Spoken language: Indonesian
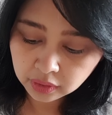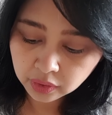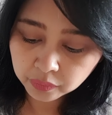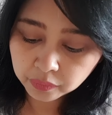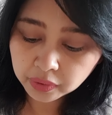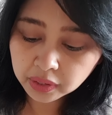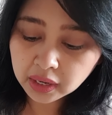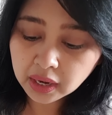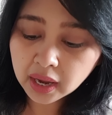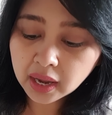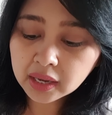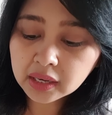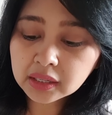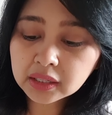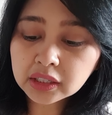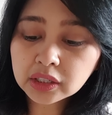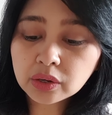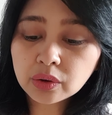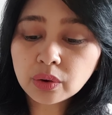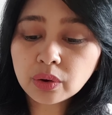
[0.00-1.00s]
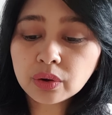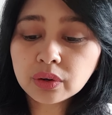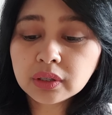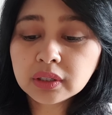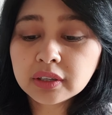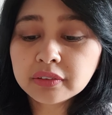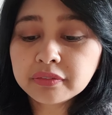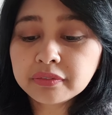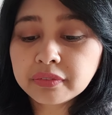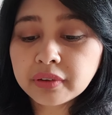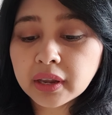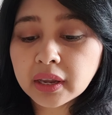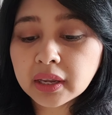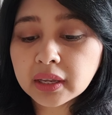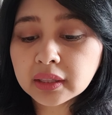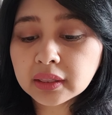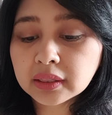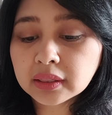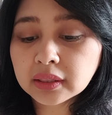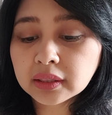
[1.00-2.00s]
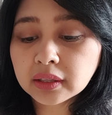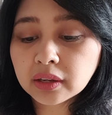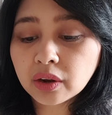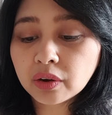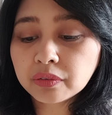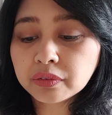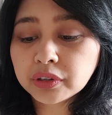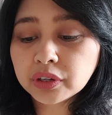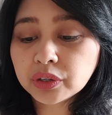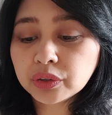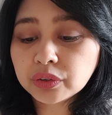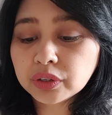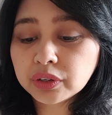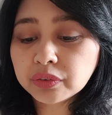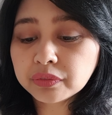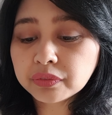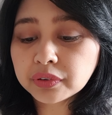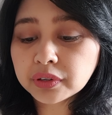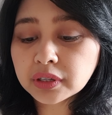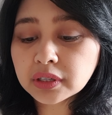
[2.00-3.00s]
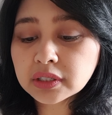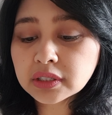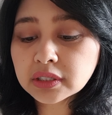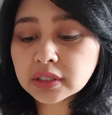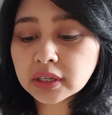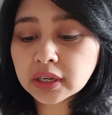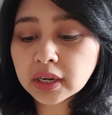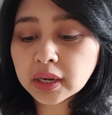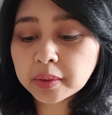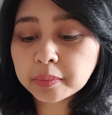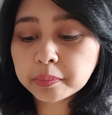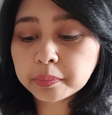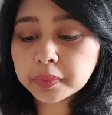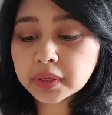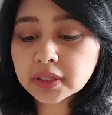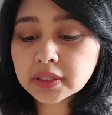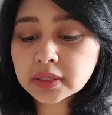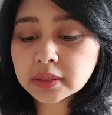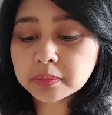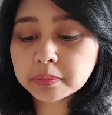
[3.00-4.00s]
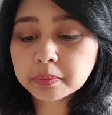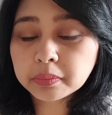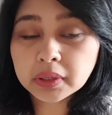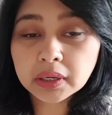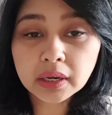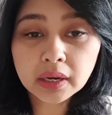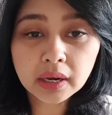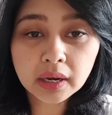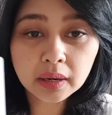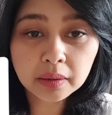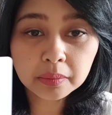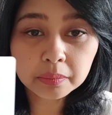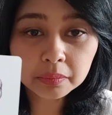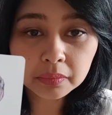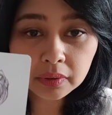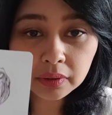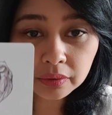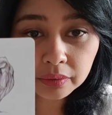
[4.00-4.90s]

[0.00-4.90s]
when I lean on the faith of the universe, peace become